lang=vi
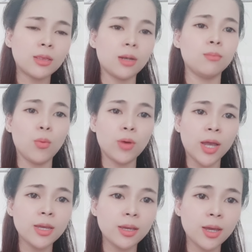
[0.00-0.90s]
cô hai
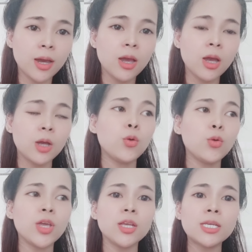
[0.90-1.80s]
bị
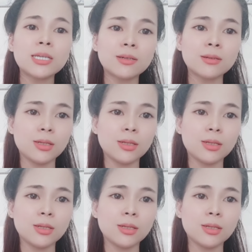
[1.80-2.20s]
ly tán